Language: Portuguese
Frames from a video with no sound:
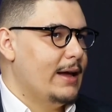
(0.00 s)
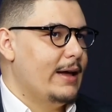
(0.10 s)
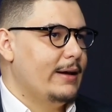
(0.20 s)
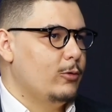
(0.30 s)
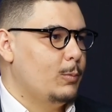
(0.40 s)

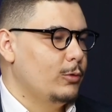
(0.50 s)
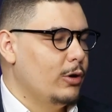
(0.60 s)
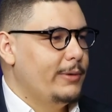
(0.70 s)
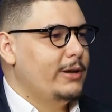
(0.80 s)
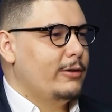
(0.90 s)
a, o, o,
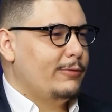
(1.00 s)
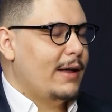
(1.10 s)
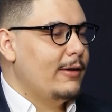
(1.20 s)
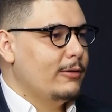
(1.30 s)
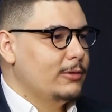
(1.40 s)
domínio que eu
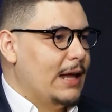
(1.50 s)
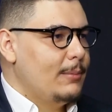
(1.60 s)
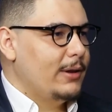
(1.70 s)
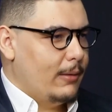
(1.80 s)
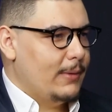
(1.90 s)
falo é o
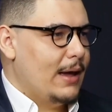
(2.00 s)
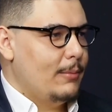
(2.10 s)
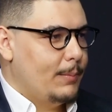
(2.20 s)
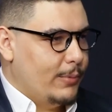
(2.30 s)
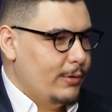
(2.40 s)

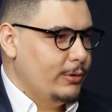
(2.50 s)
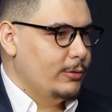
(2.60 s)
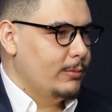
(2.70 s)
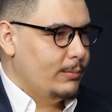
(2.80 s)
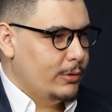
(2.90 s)

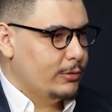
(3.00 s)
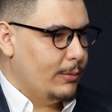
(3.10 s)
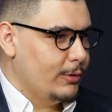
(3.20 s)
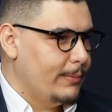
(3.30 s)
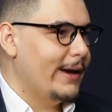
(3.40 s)

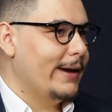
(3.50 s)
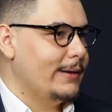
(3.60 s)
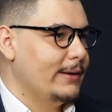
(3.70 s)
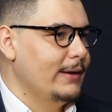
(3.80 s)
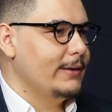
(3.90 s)

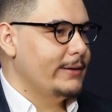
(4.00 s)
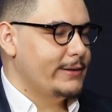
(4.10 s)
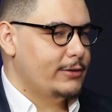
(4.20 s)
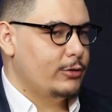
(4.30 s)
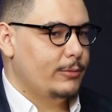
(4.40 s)
www.com.br, né?
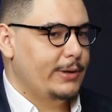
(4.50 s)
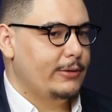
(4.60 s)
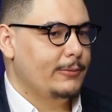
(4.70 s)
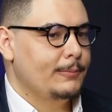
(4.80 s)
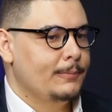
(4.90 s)
Esse uhum. é o uhum. domínio.